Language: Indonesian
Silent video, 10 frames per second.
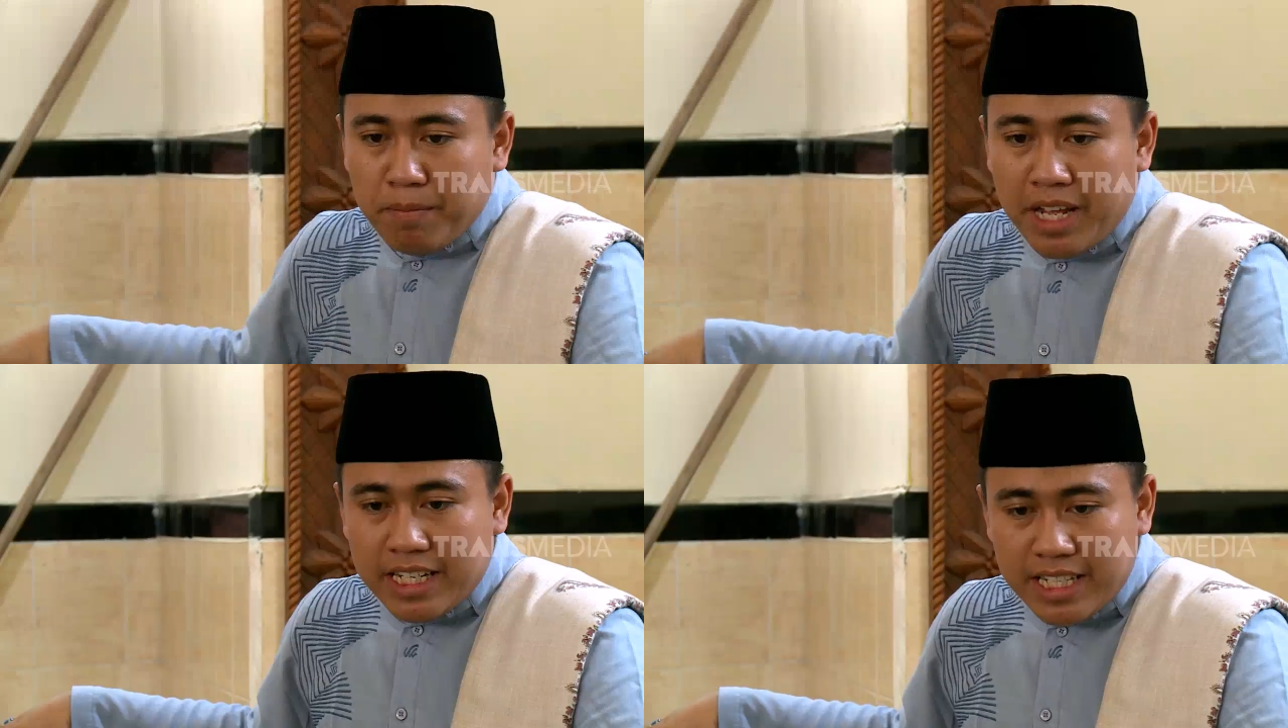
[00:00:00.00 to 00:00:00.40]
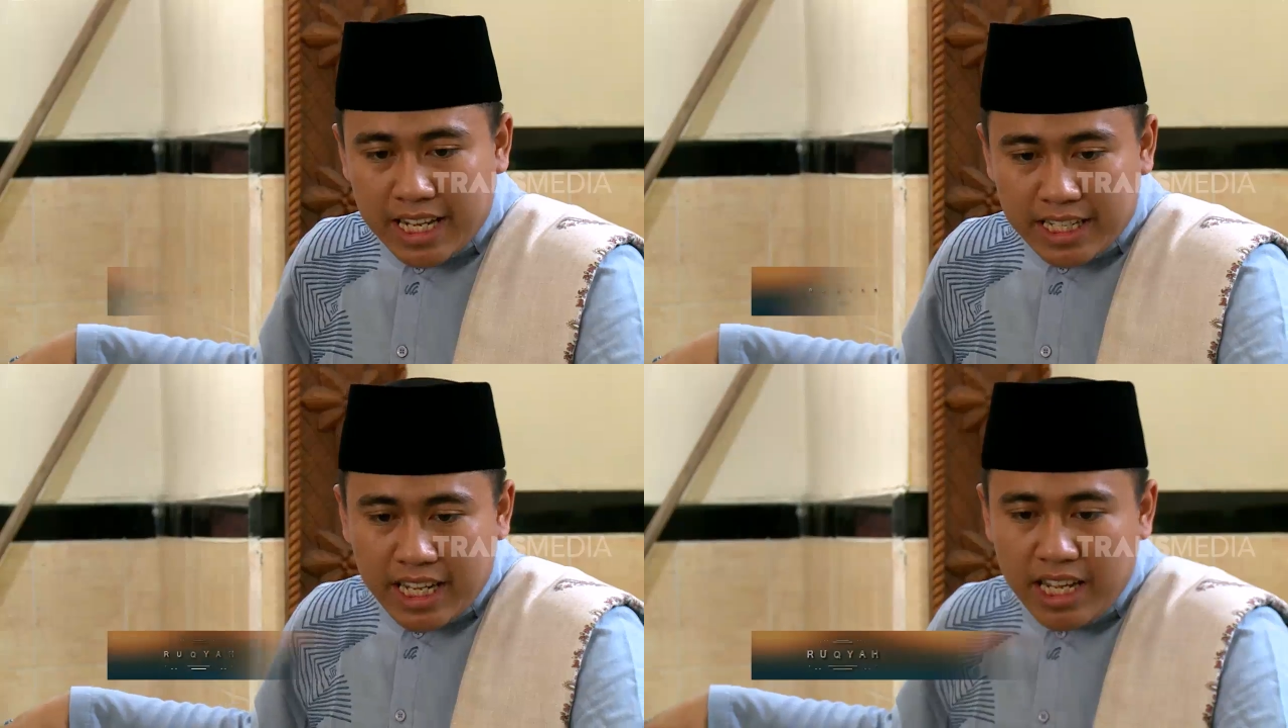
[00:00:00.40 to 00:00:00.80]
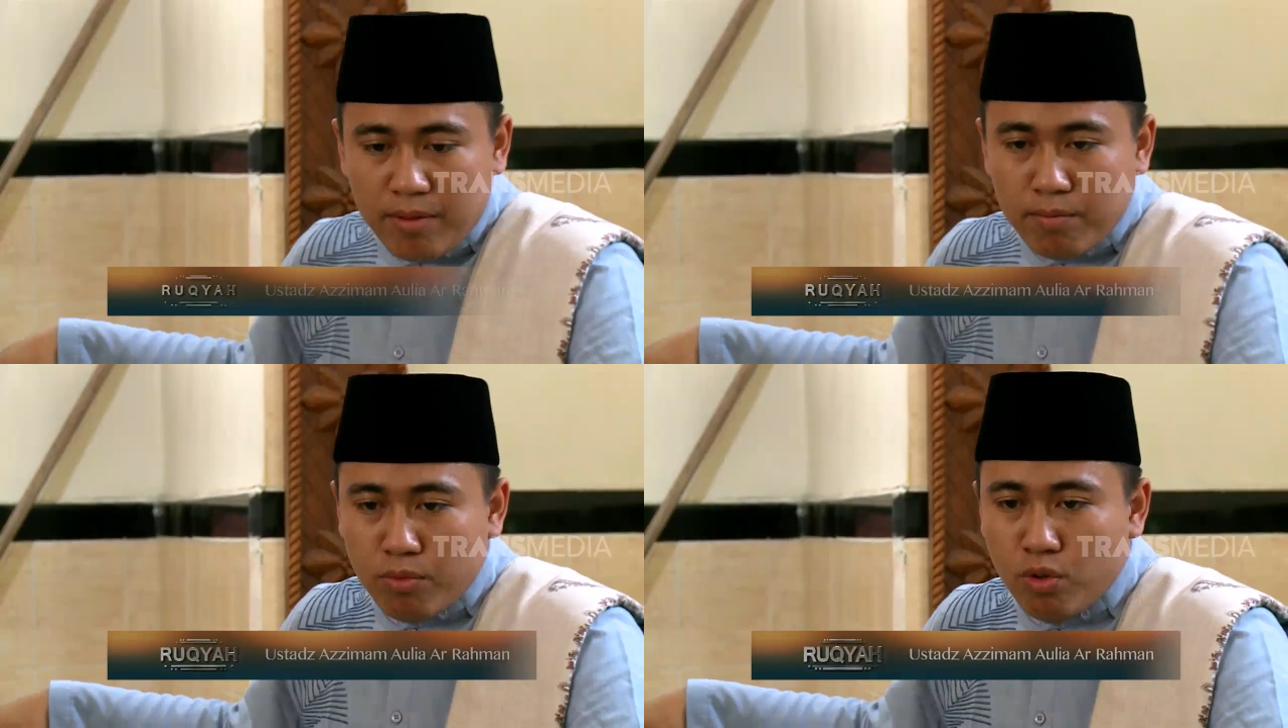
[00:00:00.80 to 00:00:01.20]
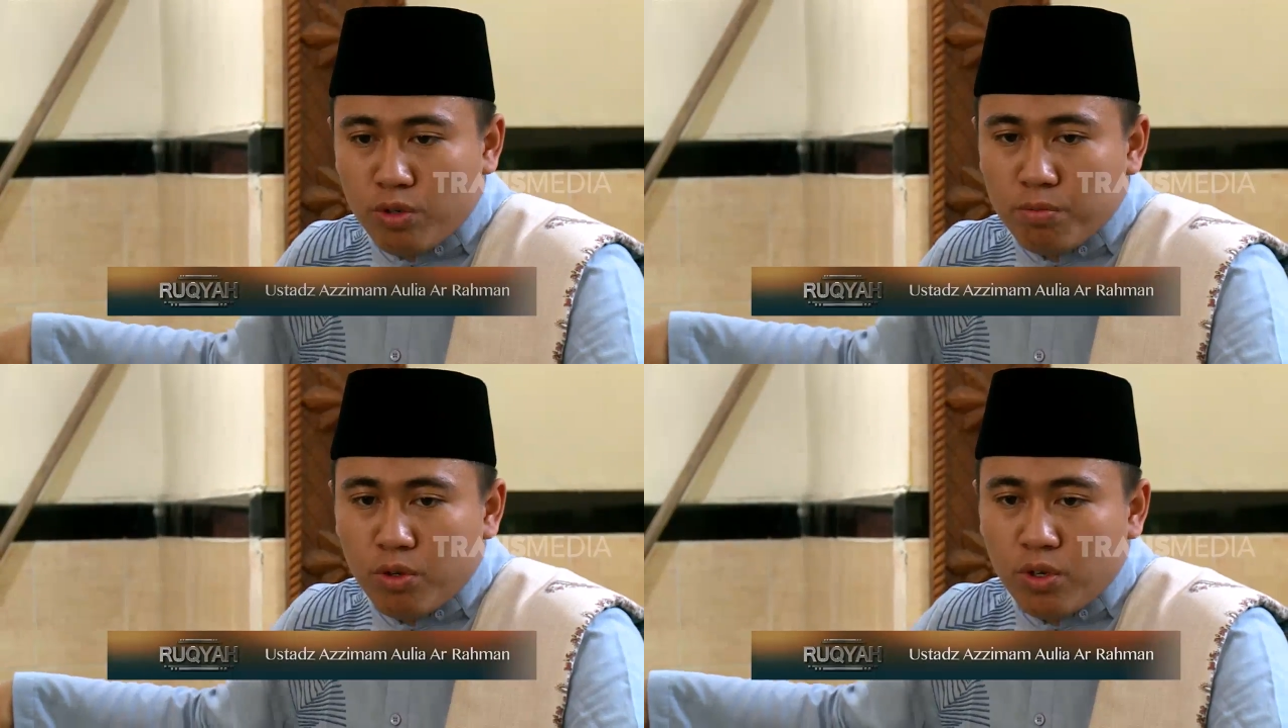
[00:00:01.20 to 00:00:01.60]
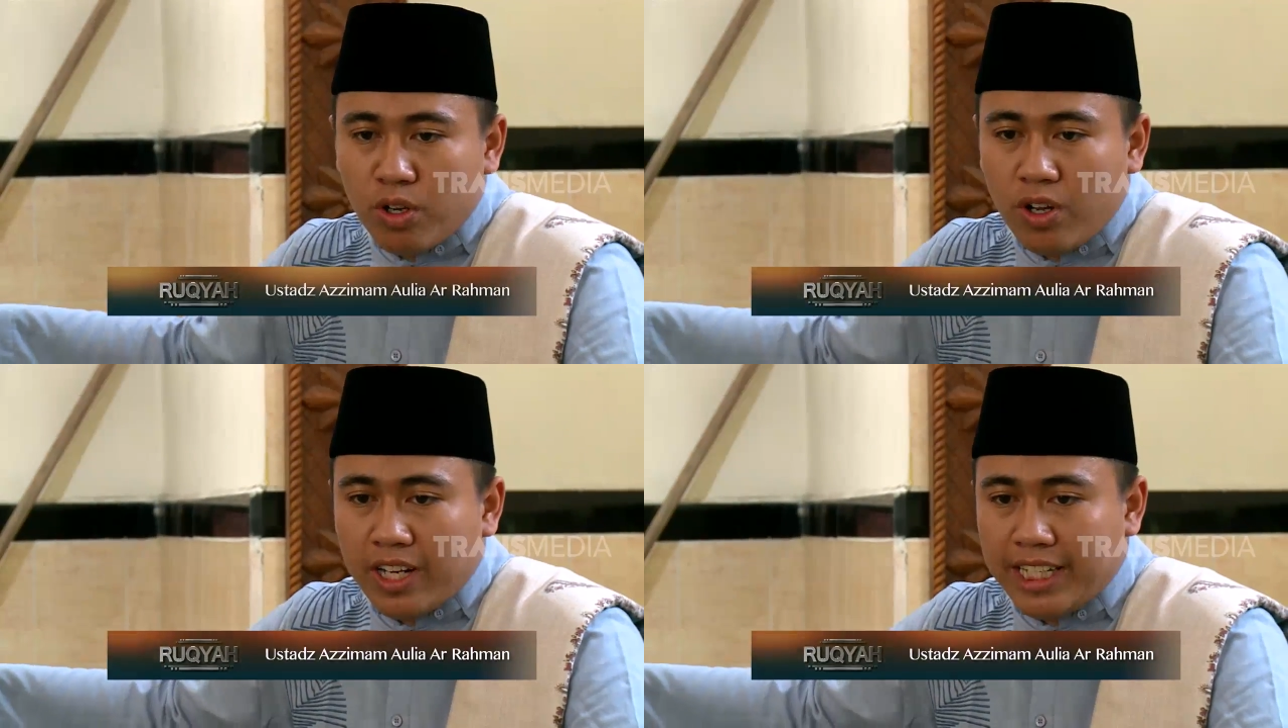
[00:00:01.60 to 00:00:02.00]
Biasanya buhul-buhul
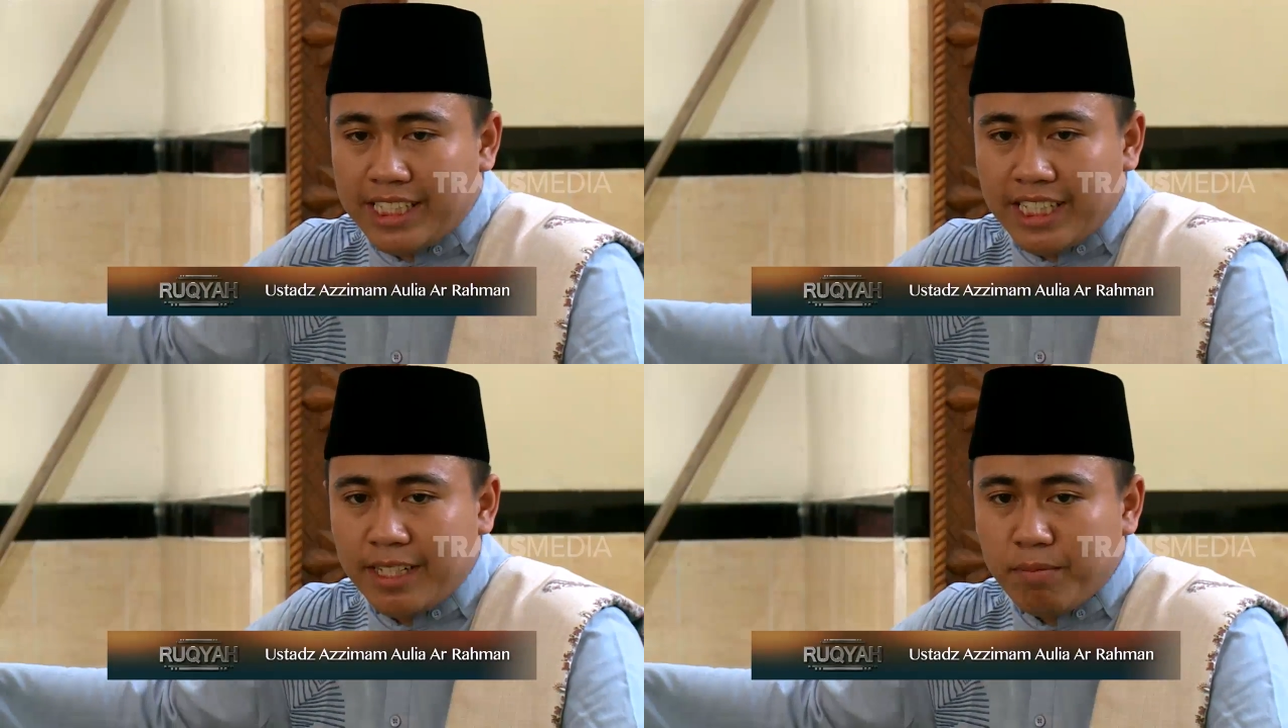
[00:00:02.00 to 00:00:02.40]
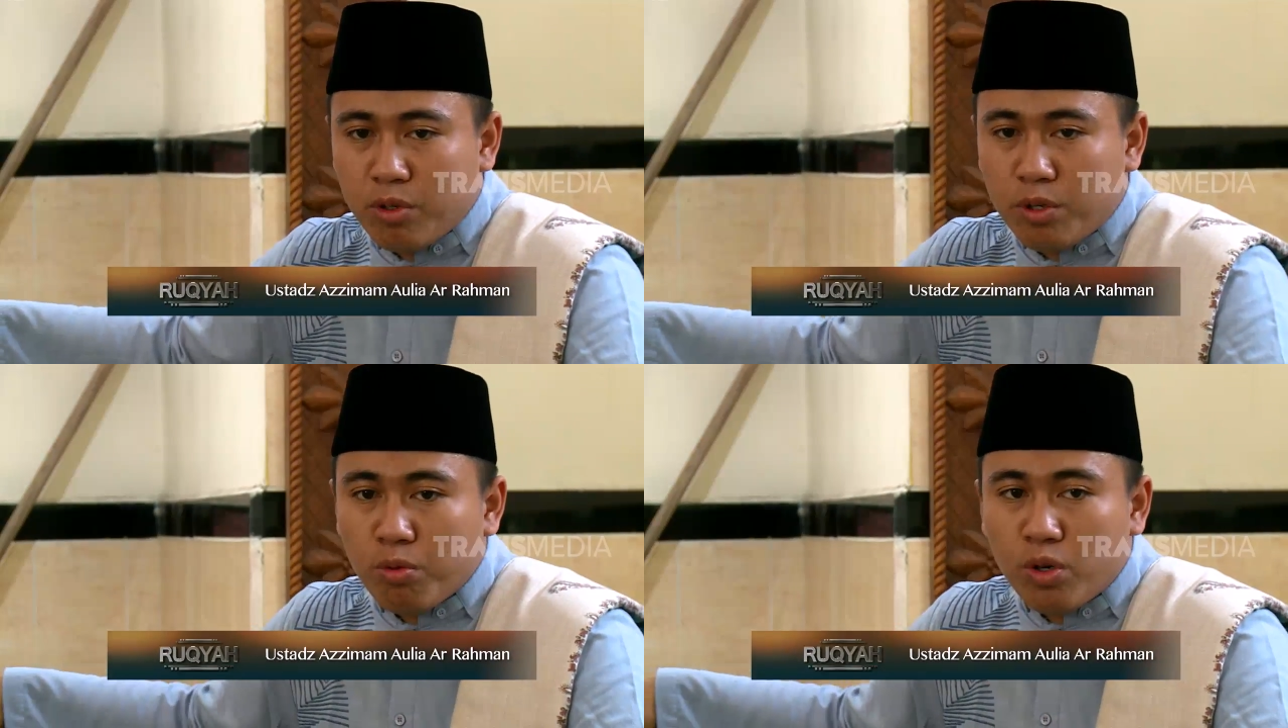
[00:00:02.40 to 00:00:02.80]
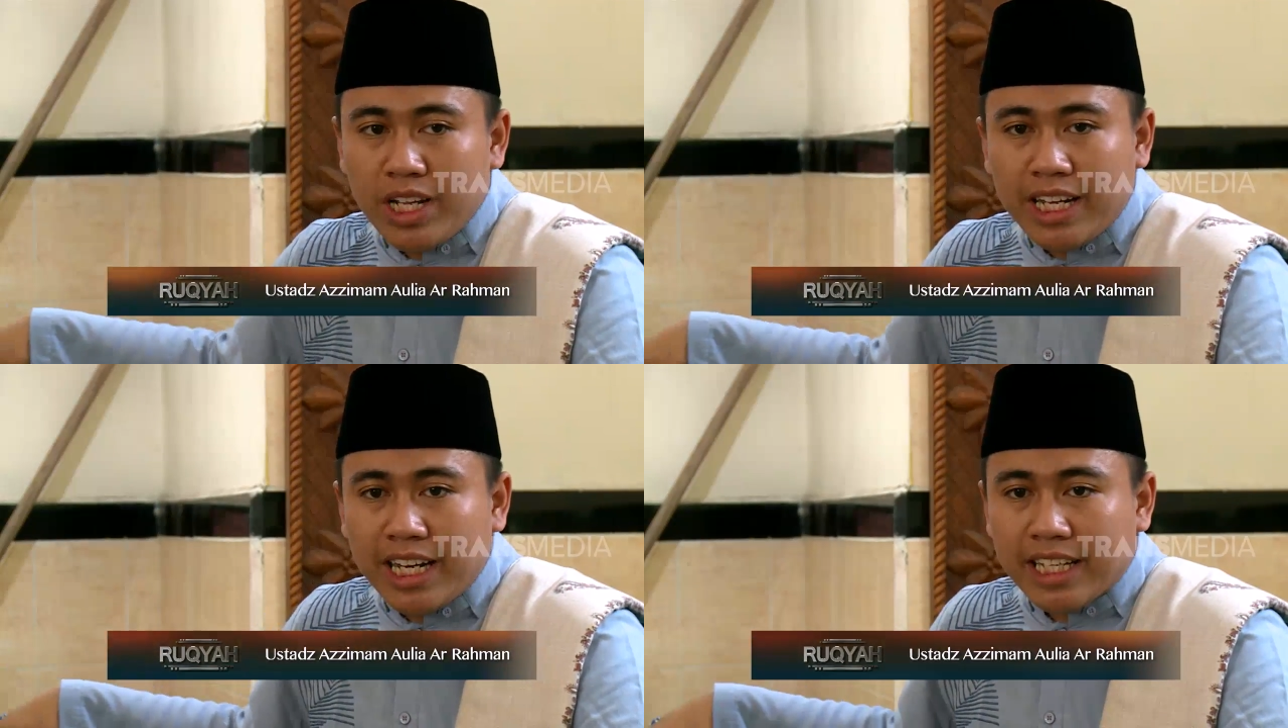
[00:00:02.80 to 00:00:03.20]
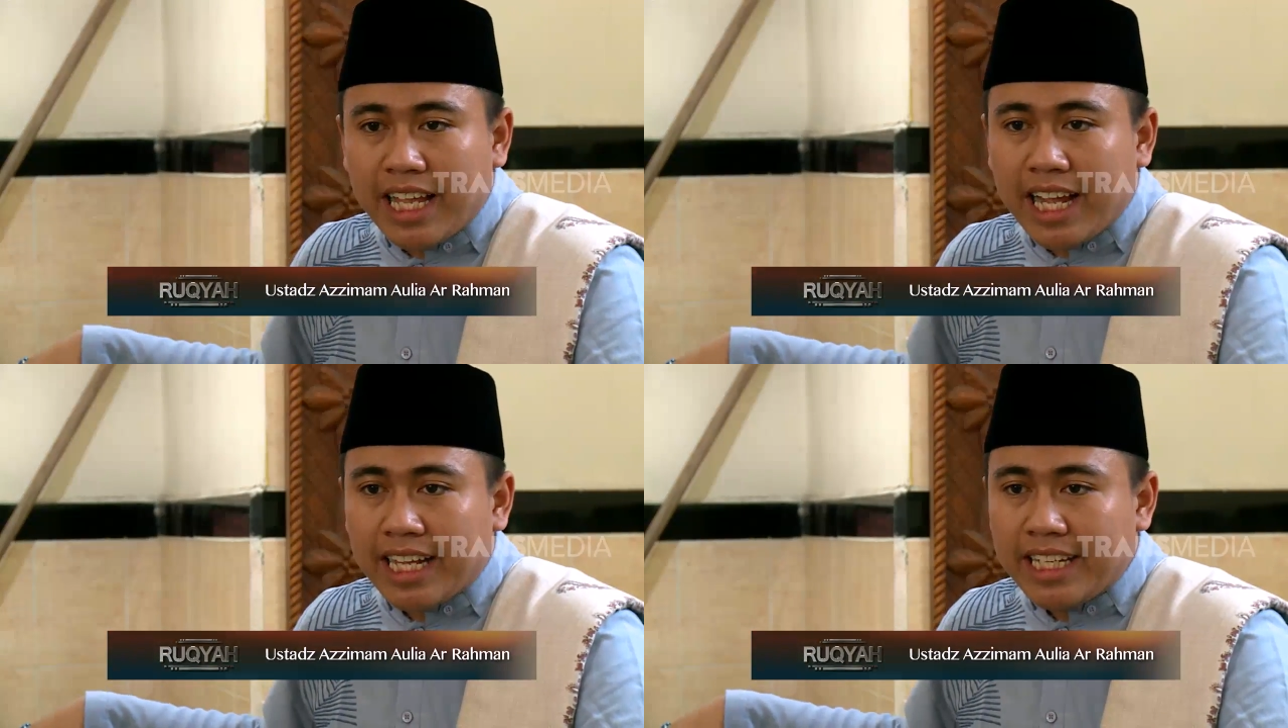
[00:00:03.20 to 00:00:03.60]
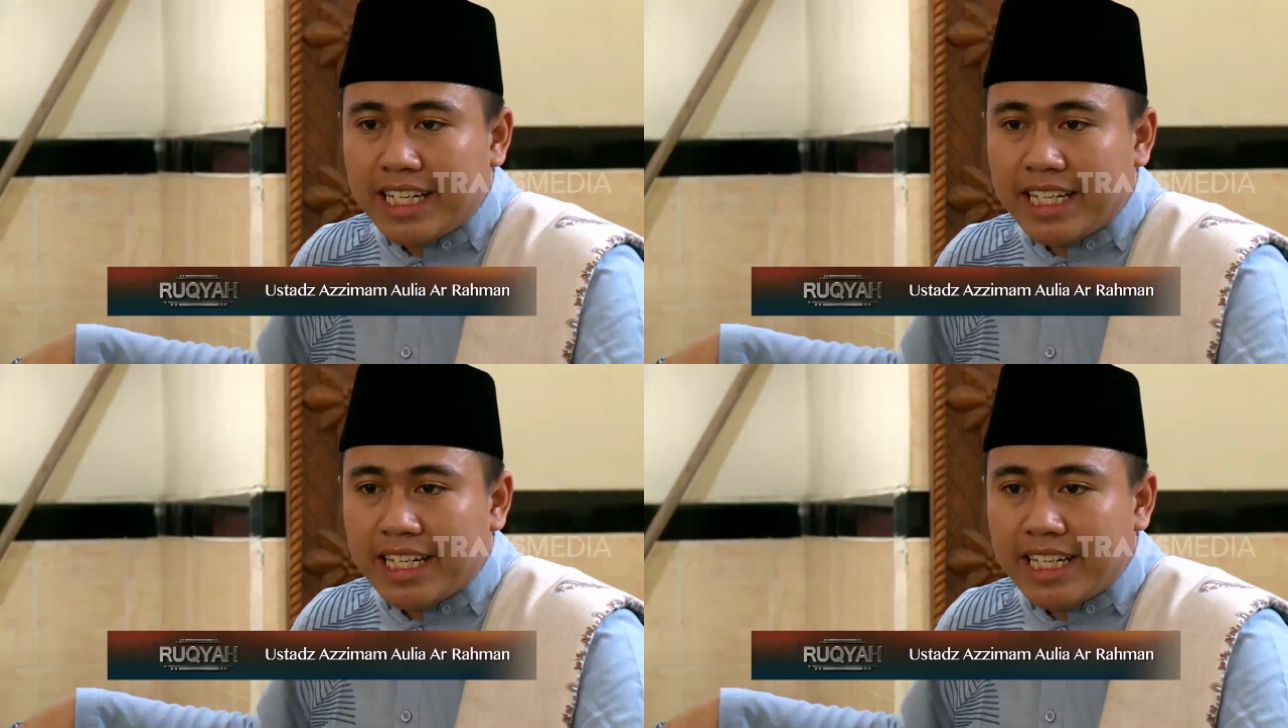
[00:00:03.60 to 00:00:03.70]
khariji ini buhul-buhul yang diletakkannya